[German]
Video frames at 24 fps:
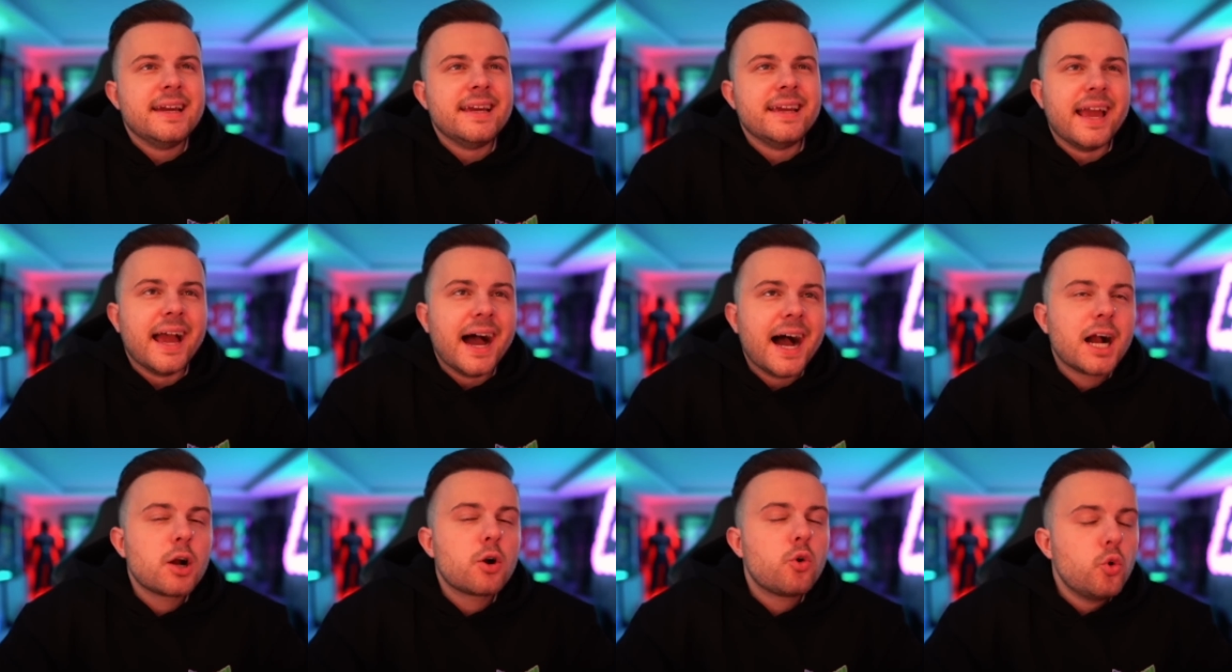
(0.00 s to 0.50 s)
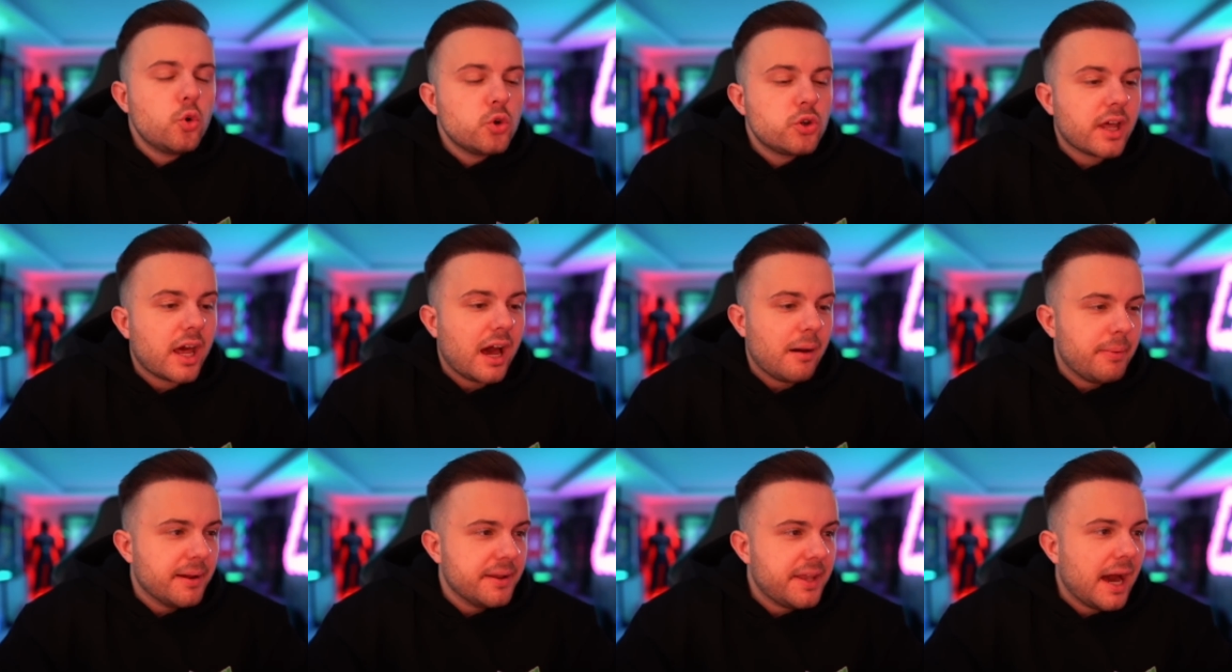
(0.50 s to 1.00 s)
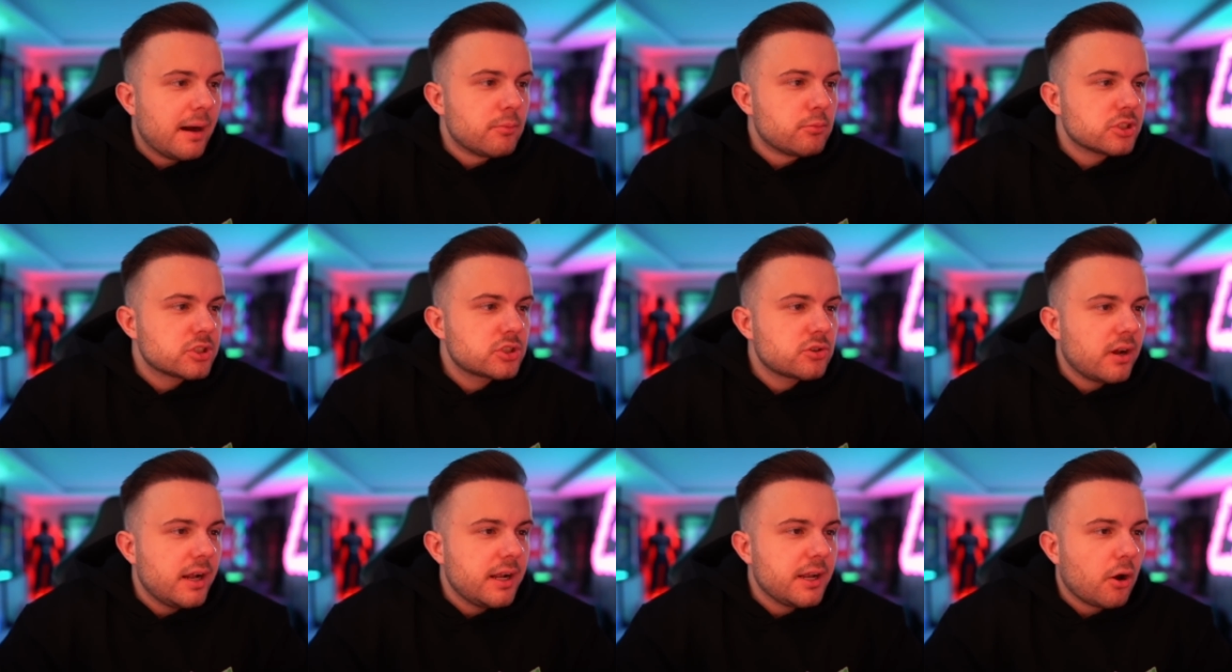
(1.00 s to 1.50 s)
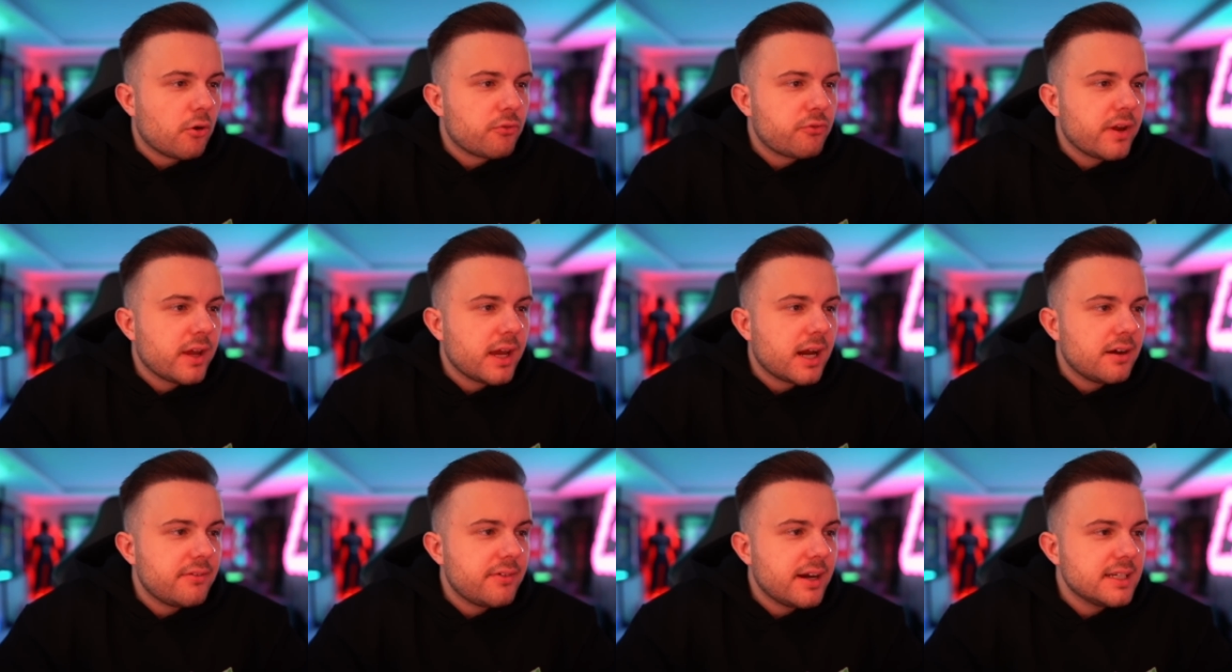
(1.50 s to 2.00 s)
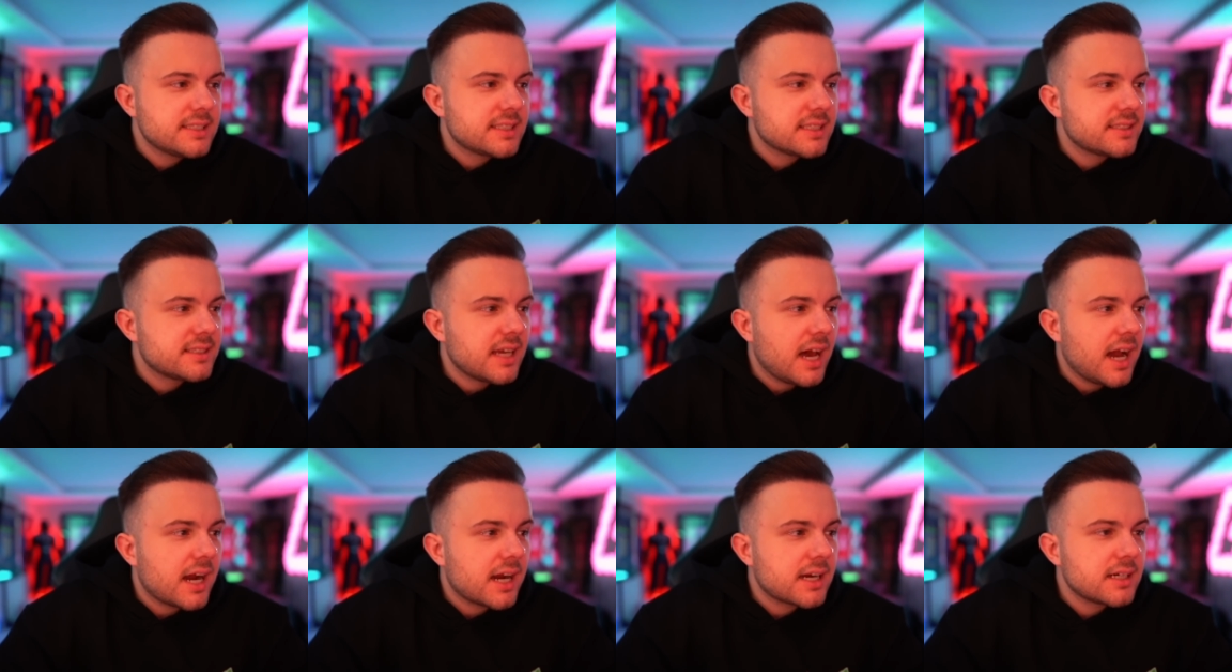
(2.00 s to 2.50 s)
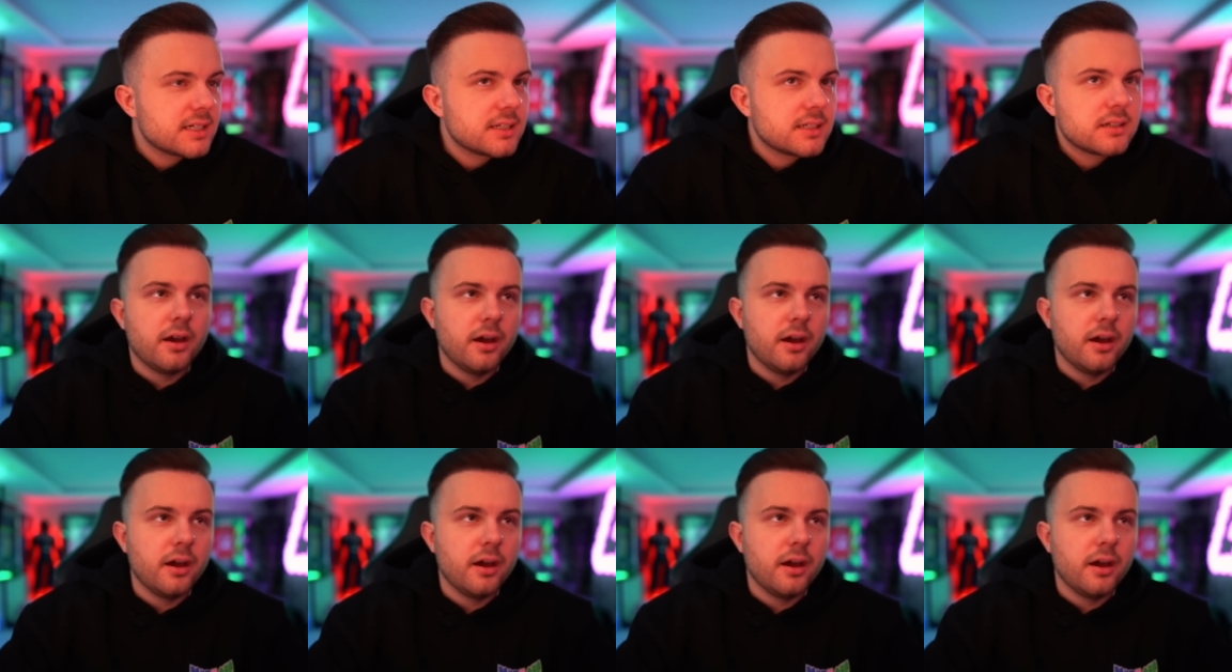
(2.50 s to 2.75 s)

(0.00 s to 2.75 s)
Ja, gut, aber da musst du halt auch fairerweise sagen,